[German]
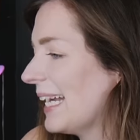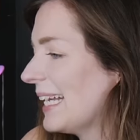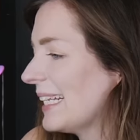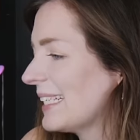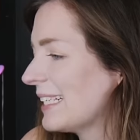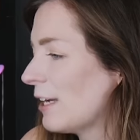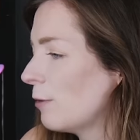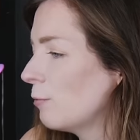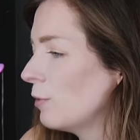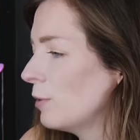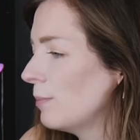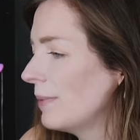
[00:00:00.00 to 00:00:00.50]
kann
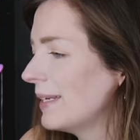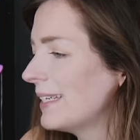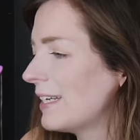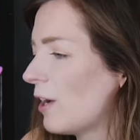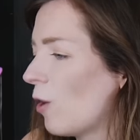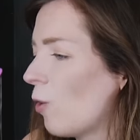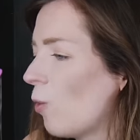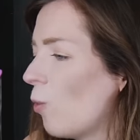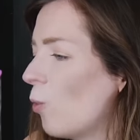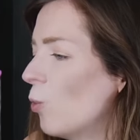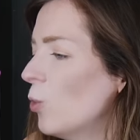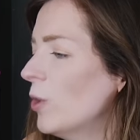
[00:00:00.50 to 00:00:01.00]
das Kompliment
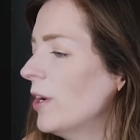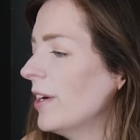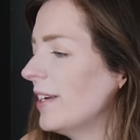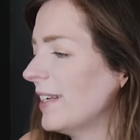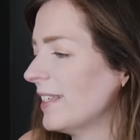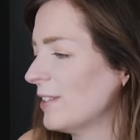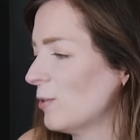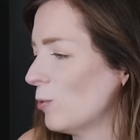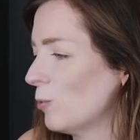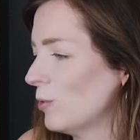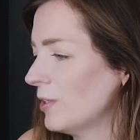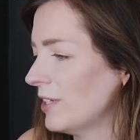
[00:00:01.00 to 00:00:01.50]
auch ohne
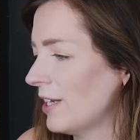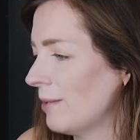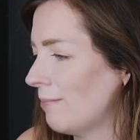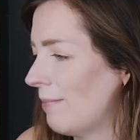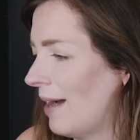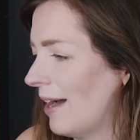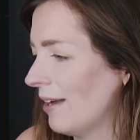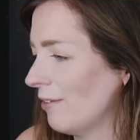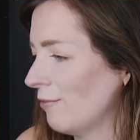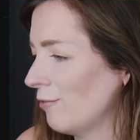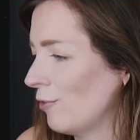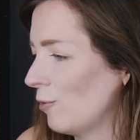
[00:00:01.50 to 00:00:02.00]
das
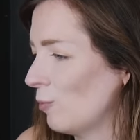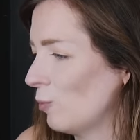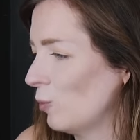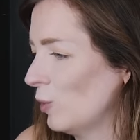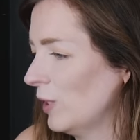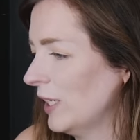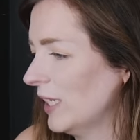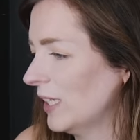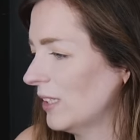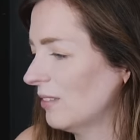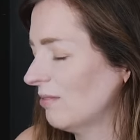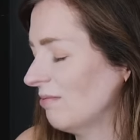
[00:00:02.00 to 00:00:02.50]
Runtermachen
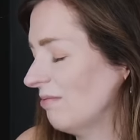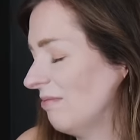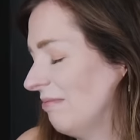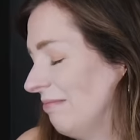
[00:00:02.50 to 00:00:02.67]
formulieren.